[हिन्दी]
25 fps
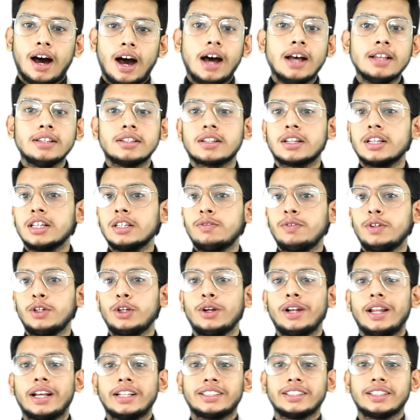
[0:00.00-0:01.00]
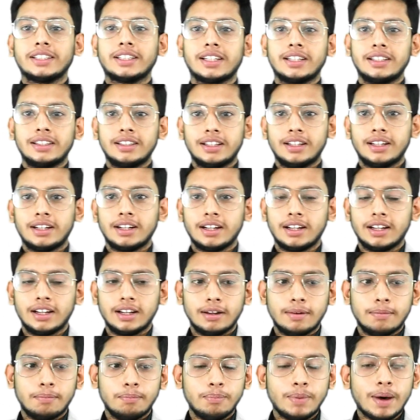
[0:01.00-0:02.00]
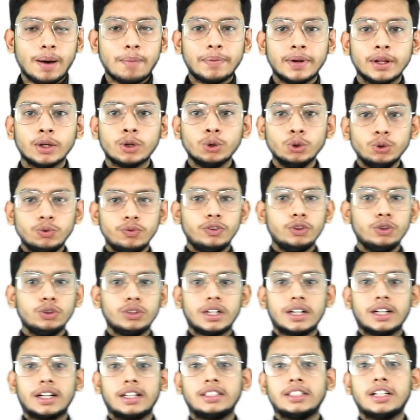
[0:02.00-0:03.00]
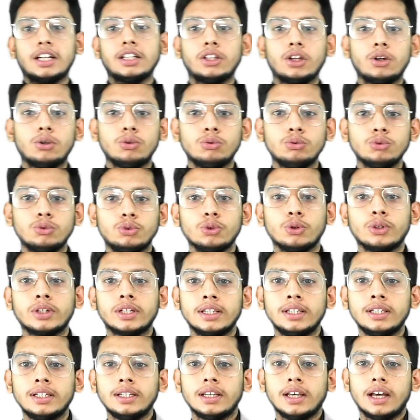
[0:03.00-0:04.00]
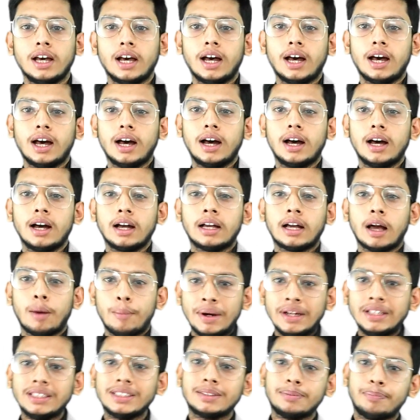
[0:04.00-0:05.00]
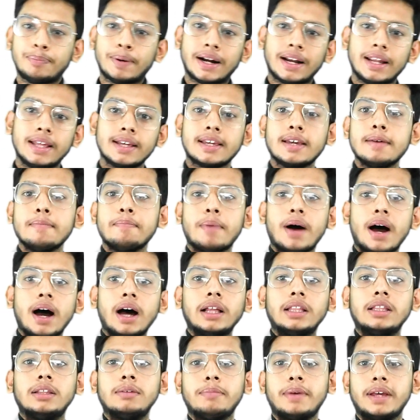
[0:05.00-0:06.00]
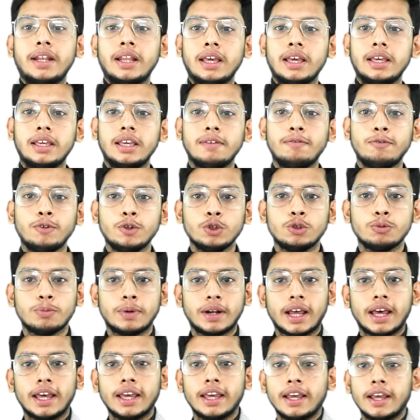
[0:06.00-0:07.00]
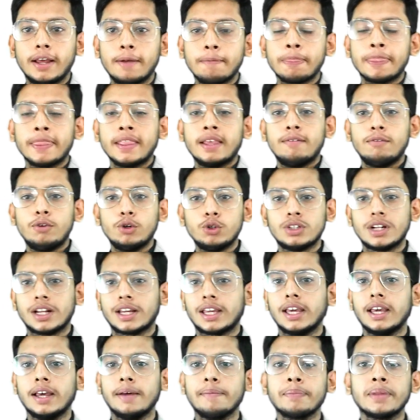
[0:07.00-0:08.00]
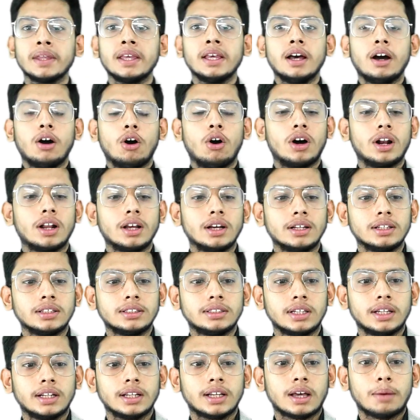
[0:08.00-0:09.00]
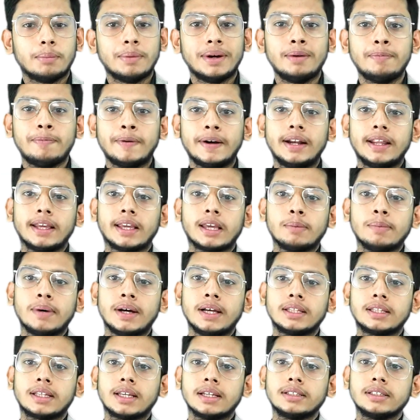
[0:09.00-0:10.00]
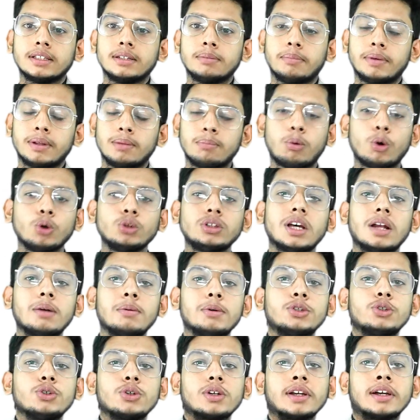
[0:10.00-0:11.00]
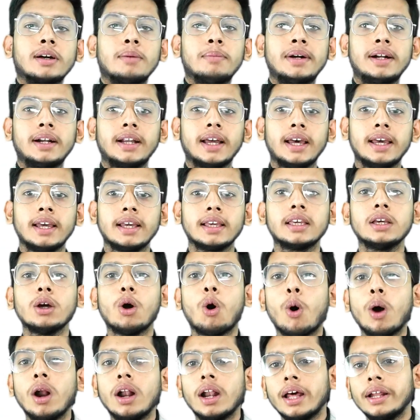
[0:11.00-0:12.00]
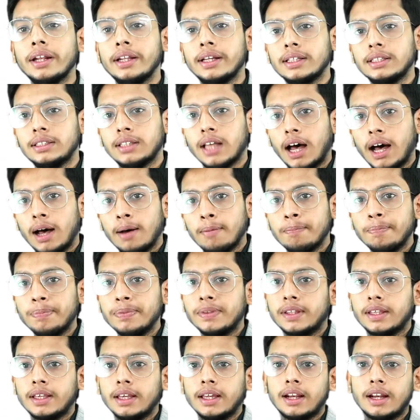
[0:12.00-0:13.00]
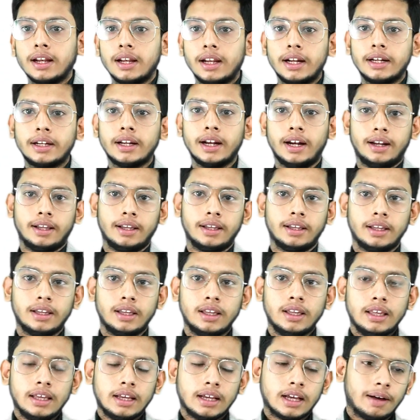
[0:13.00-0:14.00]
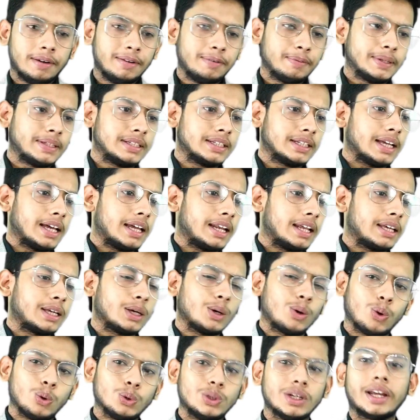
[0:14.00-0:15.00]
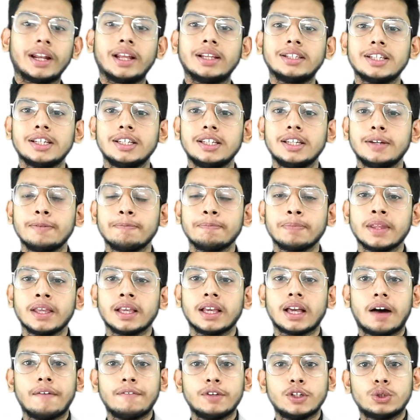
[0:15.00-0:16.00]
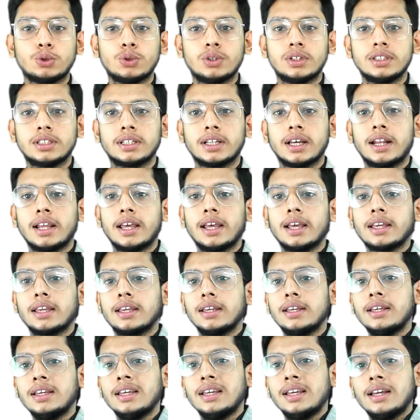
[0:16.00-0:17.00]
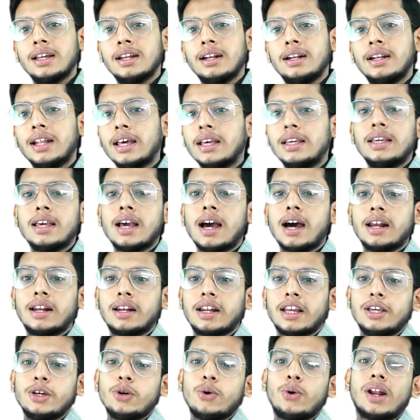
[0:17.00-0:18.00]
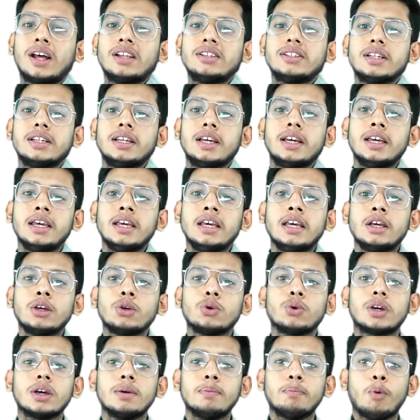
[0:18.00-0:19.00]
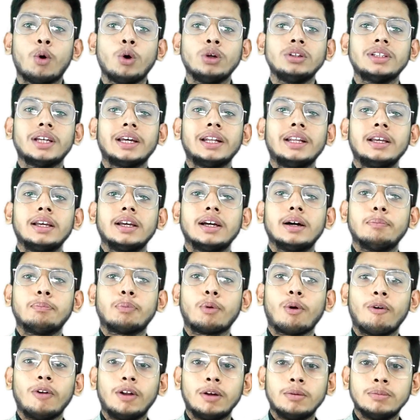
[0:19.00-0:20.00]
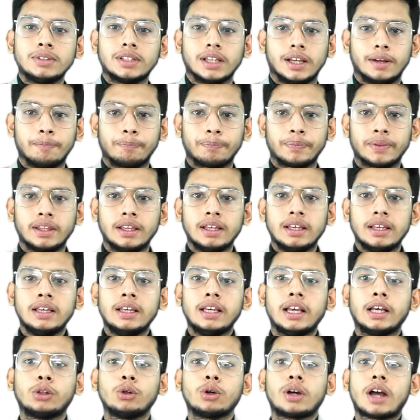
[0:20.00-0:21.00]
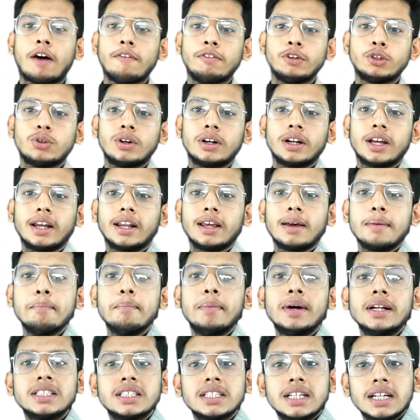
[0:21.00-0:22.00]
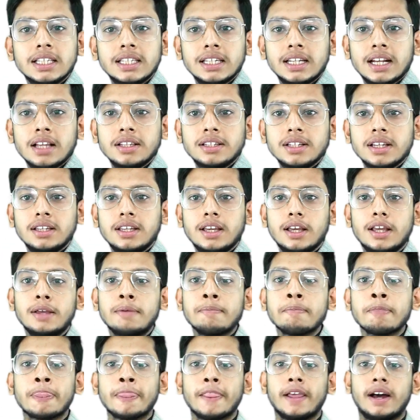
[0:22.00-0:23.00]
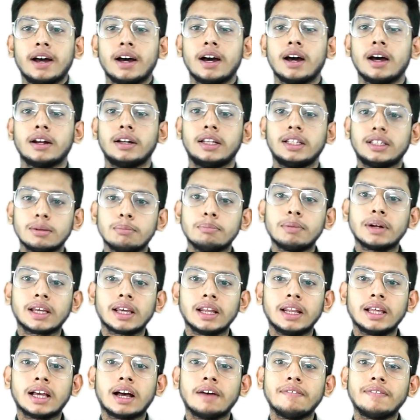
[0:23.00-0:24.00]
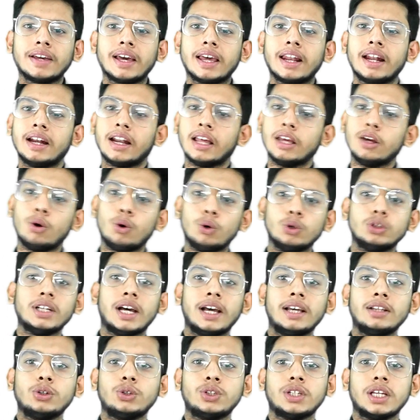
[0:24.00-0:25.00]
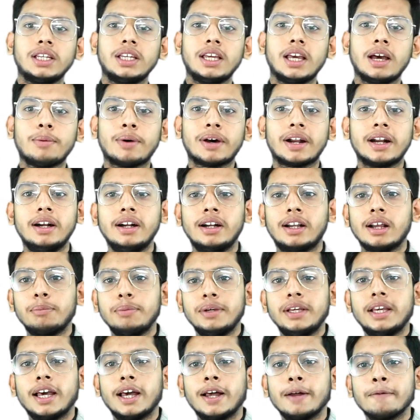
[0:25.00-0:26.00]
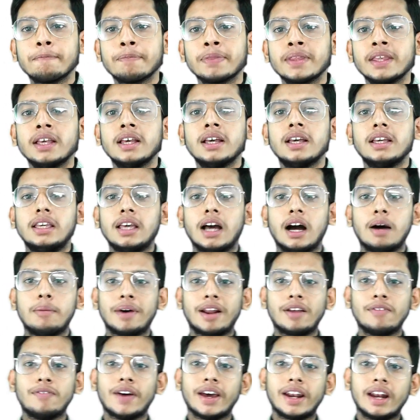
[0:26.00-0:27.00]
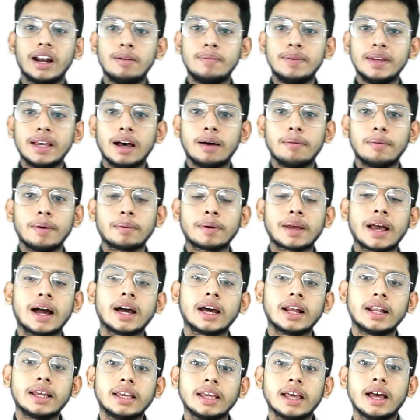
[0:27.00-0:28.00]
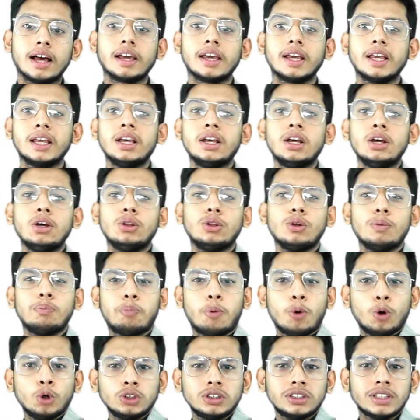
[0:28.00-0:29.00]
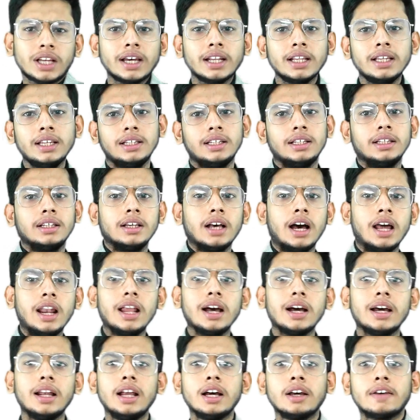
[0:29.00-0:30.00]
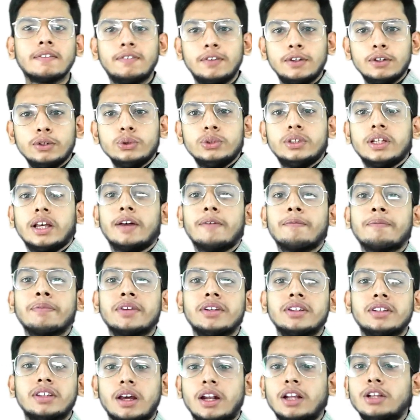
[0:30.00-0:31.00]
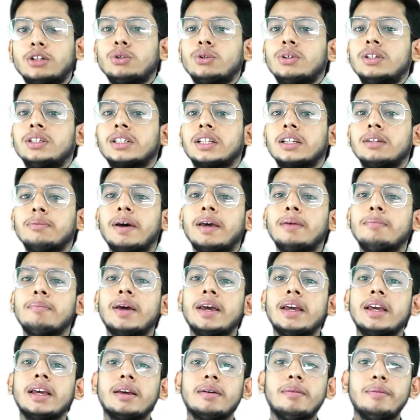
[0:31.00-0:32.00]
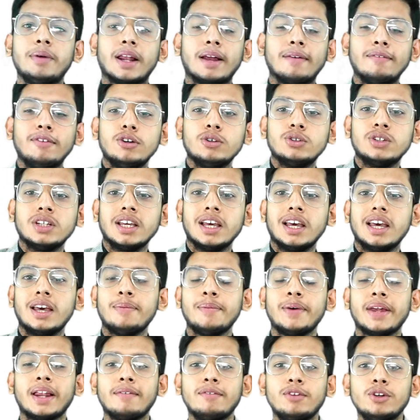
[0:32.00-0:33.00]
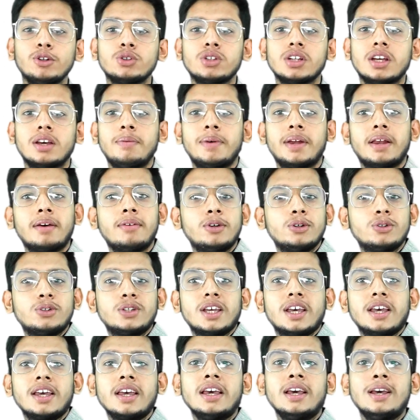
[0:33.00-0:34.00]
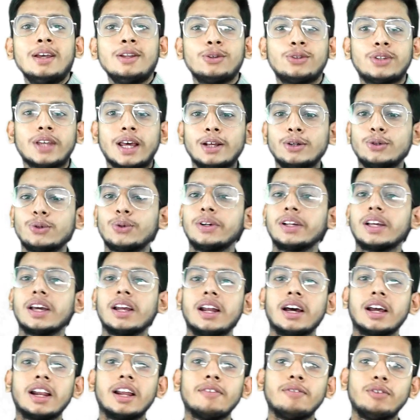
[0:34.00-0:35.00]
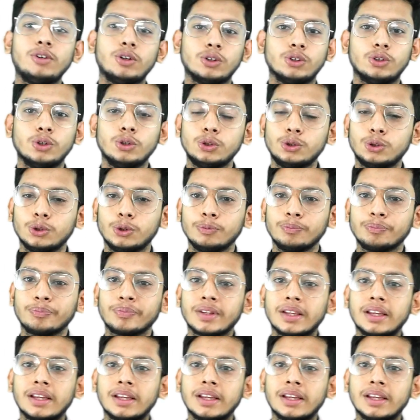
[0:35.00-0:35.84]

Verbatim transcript: आज के इस वीडियो लेक्चर के अंदर मैं अपने कुछ व्यूज़ रखना चाहता हूं जो कि कमेंट्स पढ़ने के बाद मैंने ये व्यूज़ बनाए हैं व्यूज़ रखे हैं और सर कमेंट पढ़ने के बाद कैसे मतलब बहुत सारे बच्चों के कमेंट आए कि ऑनलाइन एग्ज़ाम के रिलेटेड काफ़ी बच्चे कह रहे हैं कि हो जाना चाहिए काफ़ी स्टूडेंट्स कह रहे हैं कि नहीं यार नहीं होना चाहिए क्योंकि बहुत सारी प्रॉब्लम्स हैं या तो काफ़ी स्टूडेंट कह रहे हैं मर्ज कर देना चाहिए दिसंबर के लिए काफ़ी कह रहे हैं नहीं हो जाए तो सही है हमारा इंटर भी है या हमारा फाइनल भी है अब क्या करेंगे आगे तो बहुत सारी अलग अलग व्यूज़ हैं सारे स्टूडेंट्स की भाई मैं मेरा व्यूज़ ये है मेरा व्यूज़ ये है मेरा व्यूज़ ये है सारे स्टूडेंट के अलग अलग व्यू है दोस्तों